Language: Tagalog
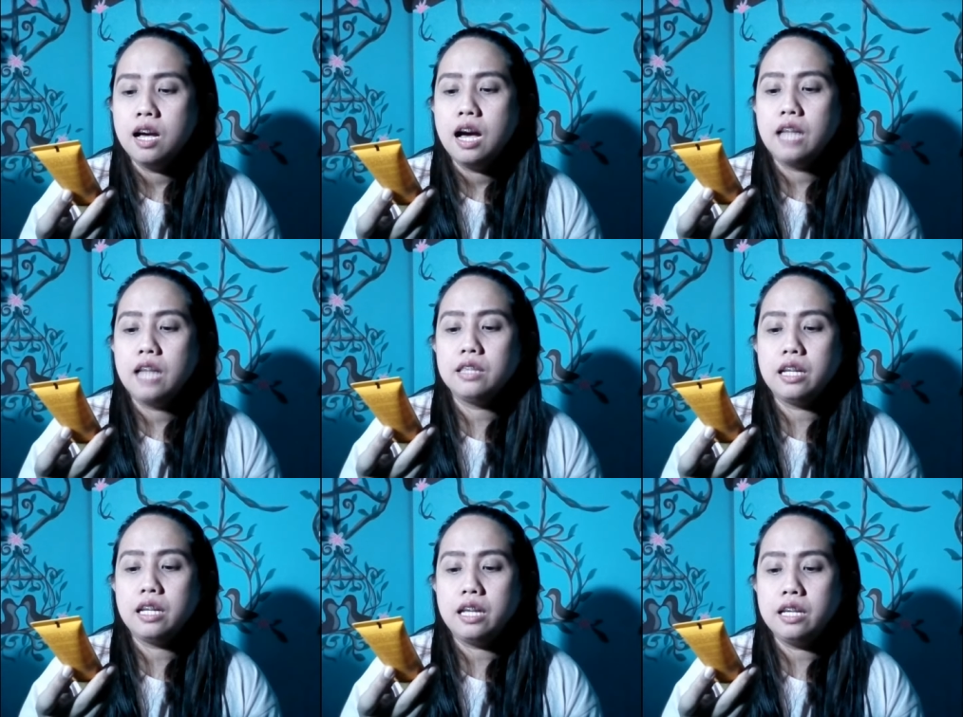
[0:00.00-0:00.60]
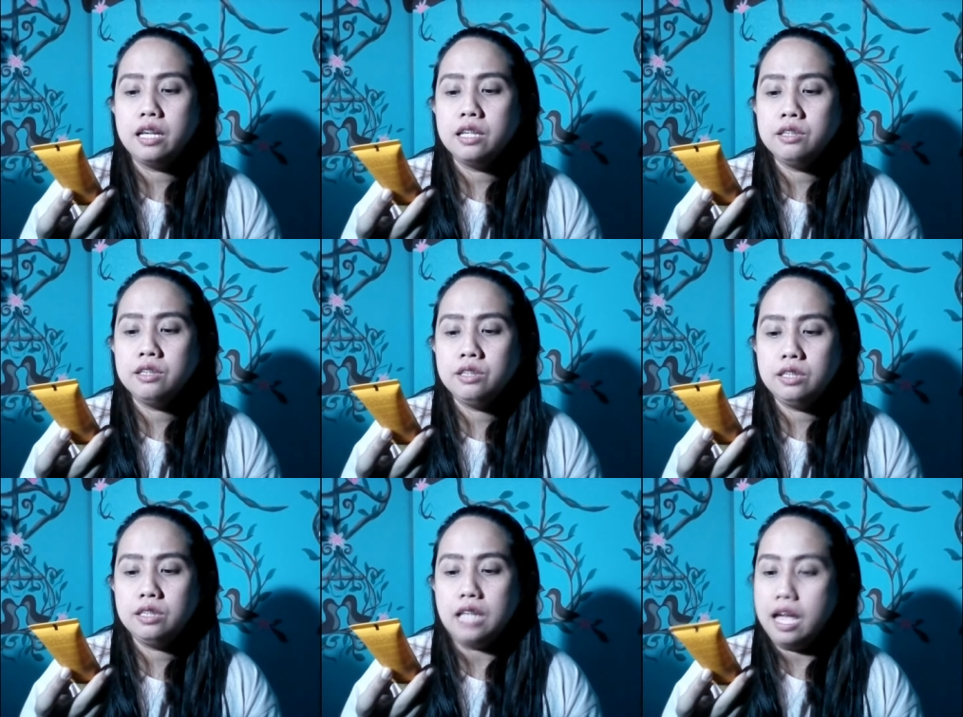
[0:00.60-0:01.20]
anti-age,
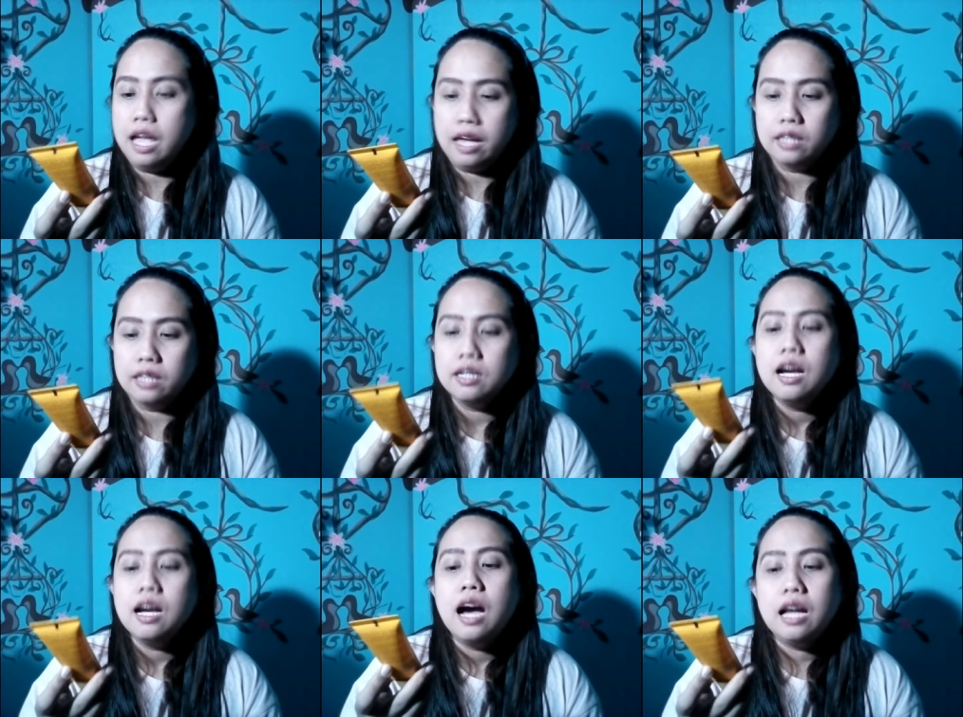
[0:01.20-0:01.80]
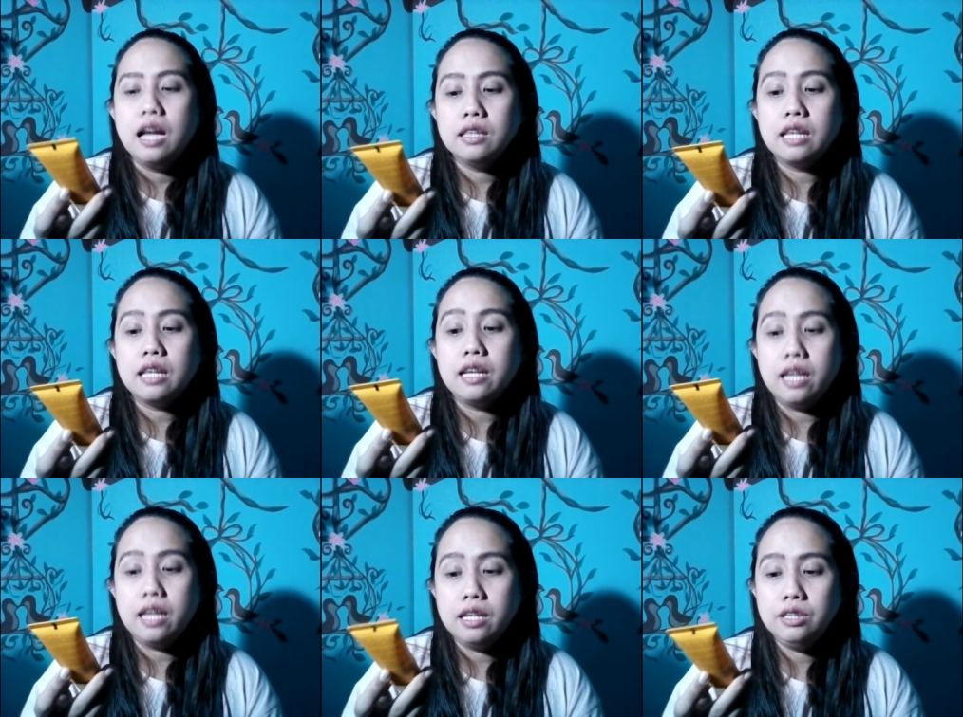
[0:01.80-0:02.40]
eh,
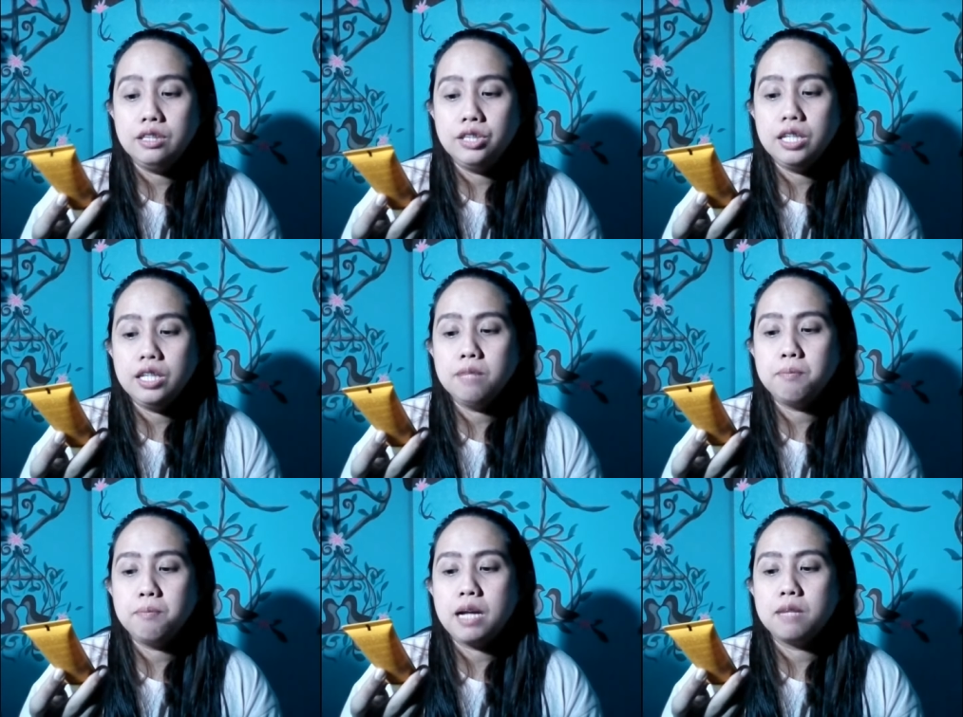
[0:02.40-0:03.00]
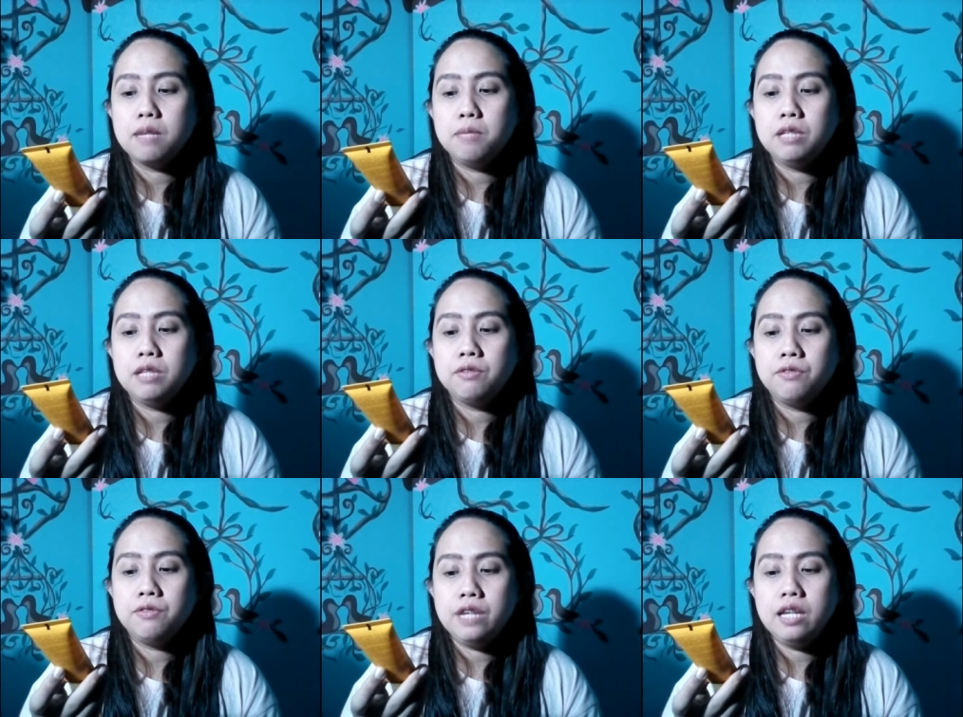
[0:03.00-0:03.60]
anti-aging,
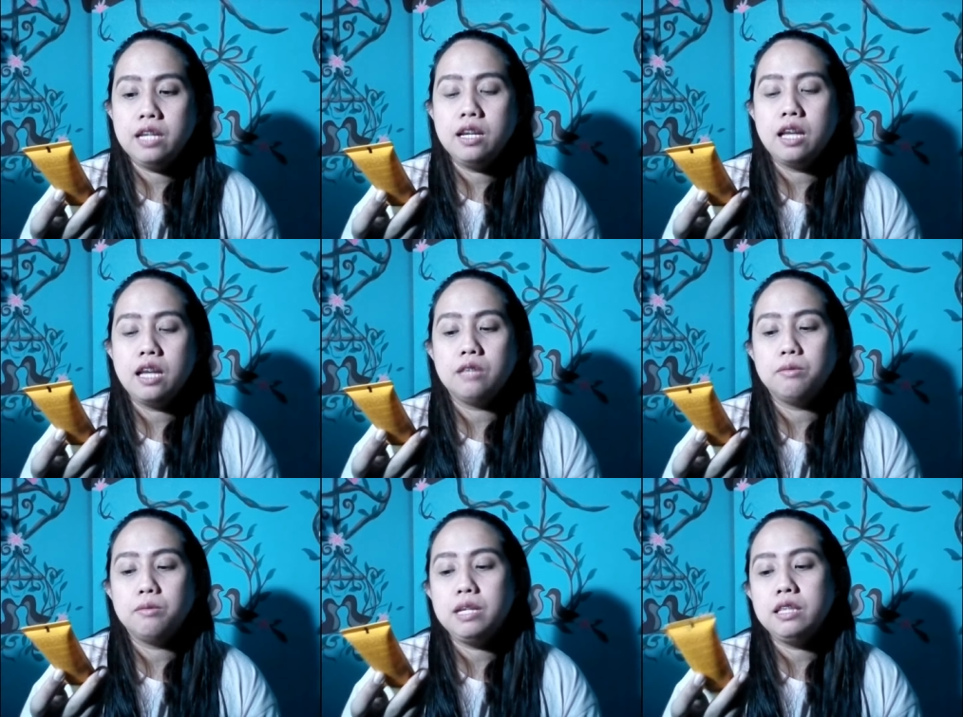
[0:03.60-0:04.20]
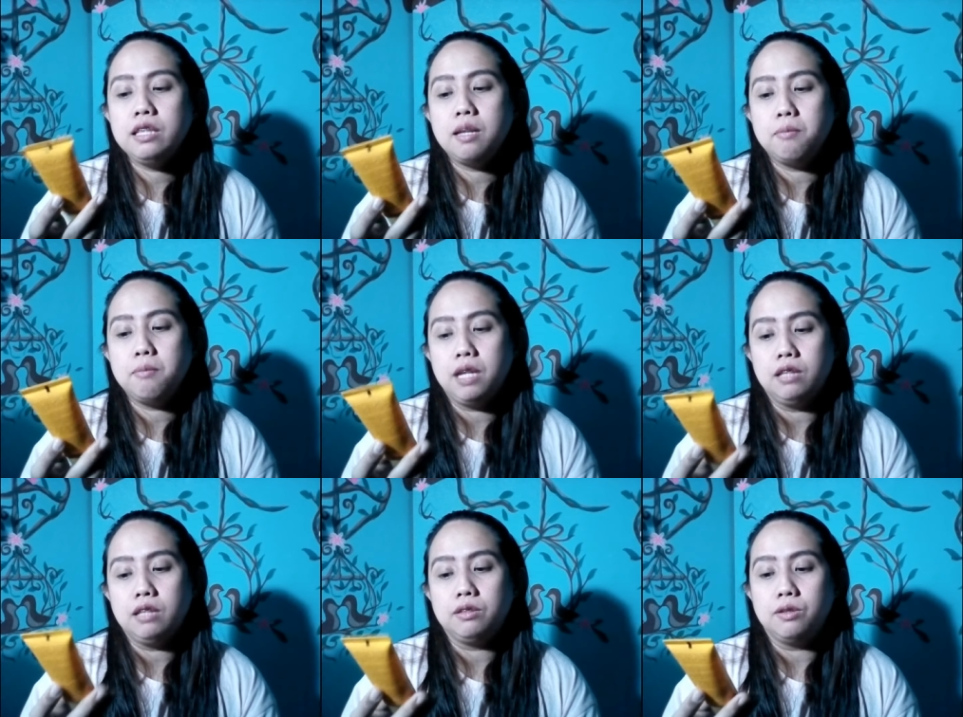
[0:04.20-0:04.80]
paraben-free, and 20
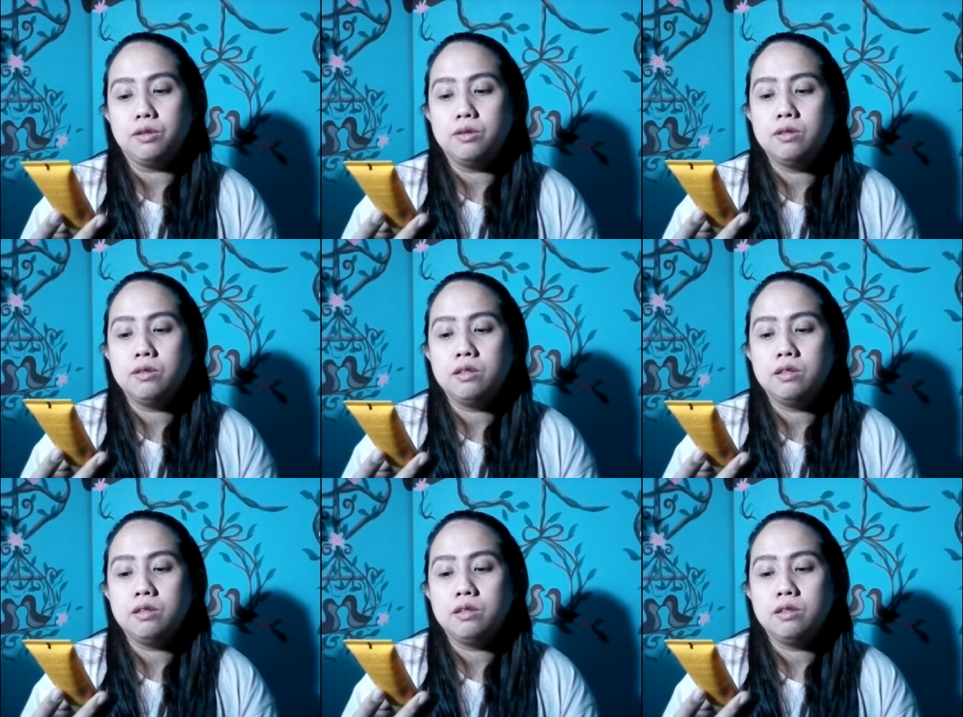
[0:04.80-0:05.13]
ml to.